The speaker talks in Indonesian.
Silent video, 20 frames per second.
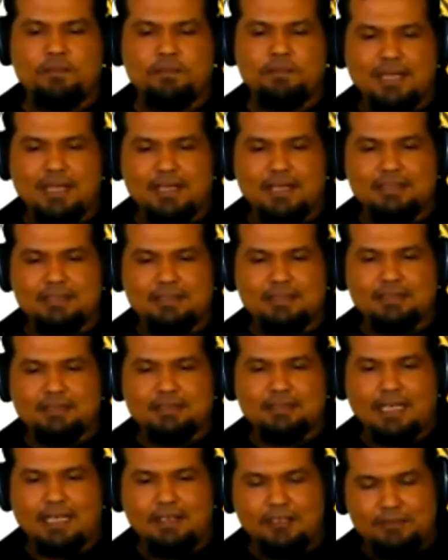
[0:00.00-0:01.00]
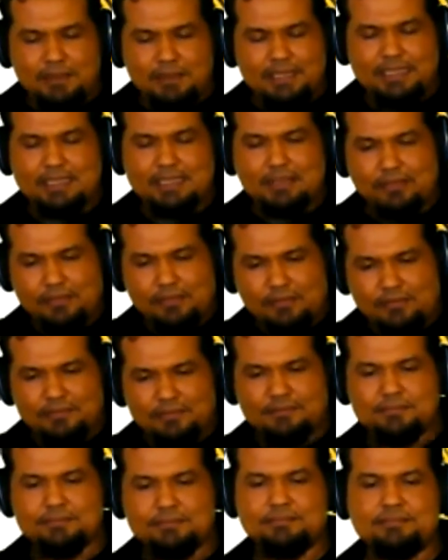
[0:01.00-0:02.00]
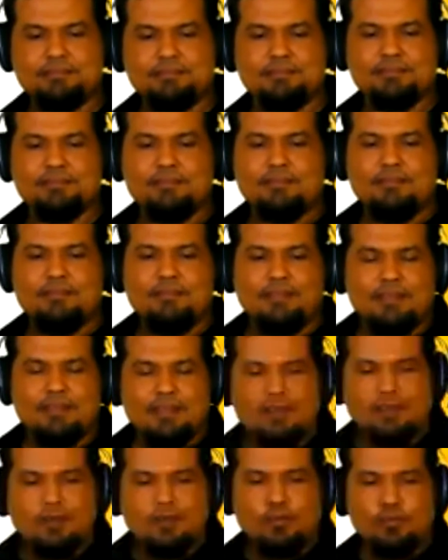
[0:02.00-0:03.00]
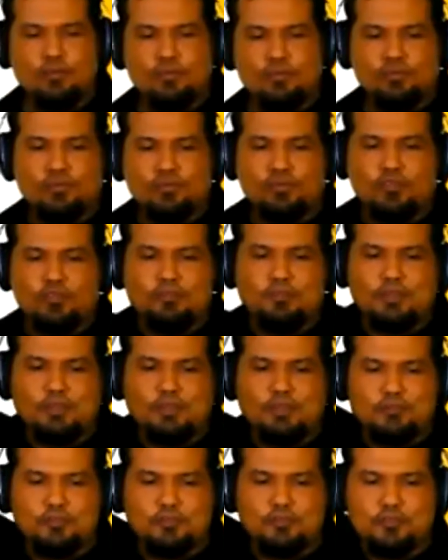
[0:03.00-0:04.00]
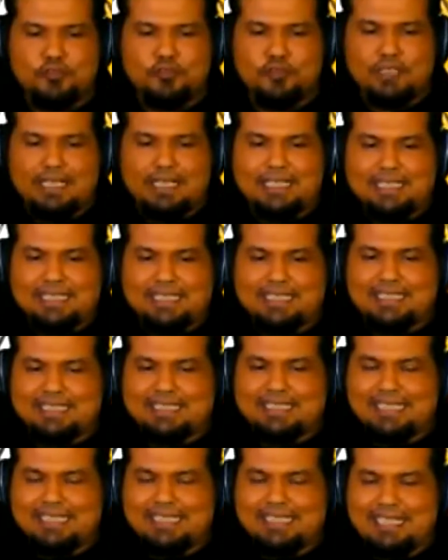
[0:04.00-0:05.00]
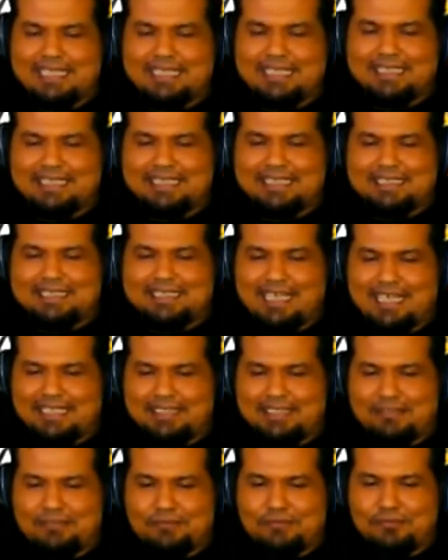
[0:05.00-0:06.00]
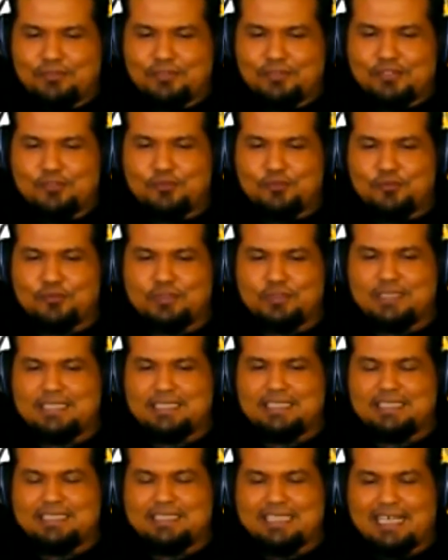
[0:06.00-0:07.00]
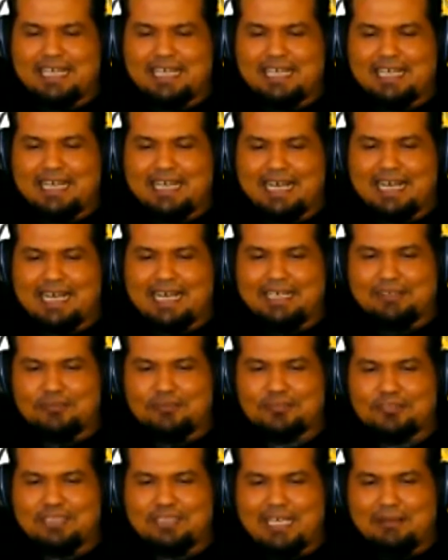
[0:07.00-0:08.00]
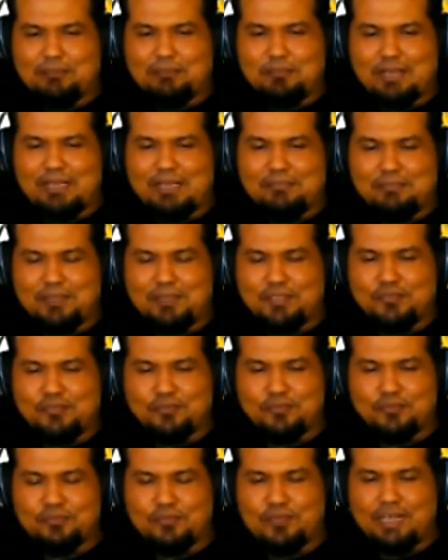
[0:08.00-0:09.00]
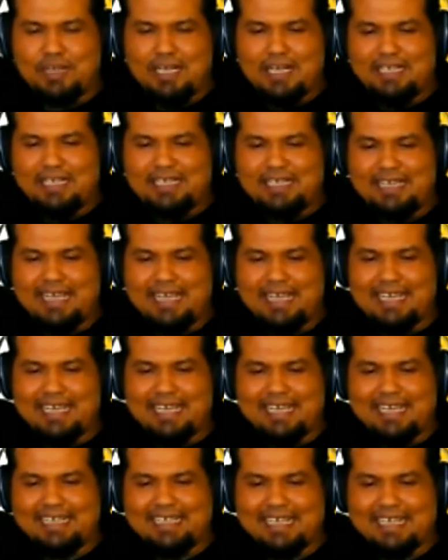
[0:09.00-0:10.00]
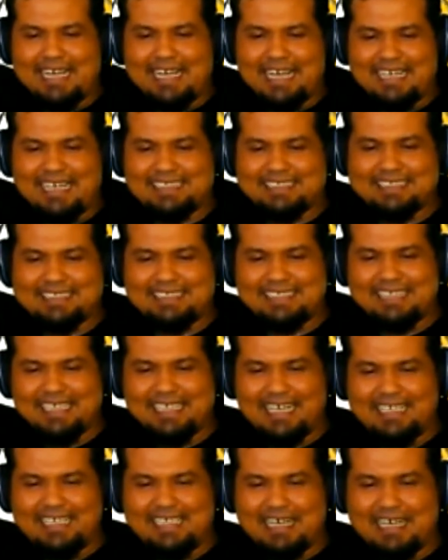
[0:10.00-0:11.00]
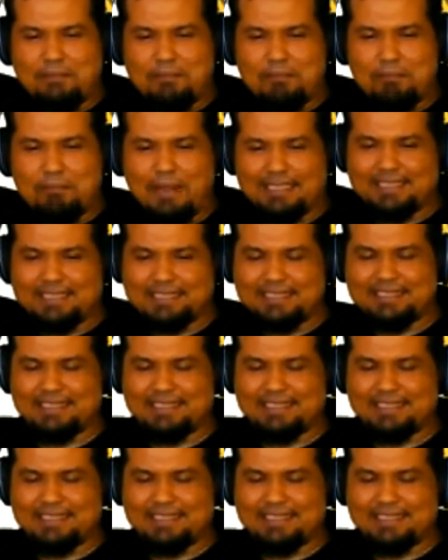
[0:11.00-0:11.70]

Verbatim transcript: Nah, kalau begitu untuk menunjukkan integral ini satu itu tentu kita harus dapat menentukan daerah arsiran yang pas.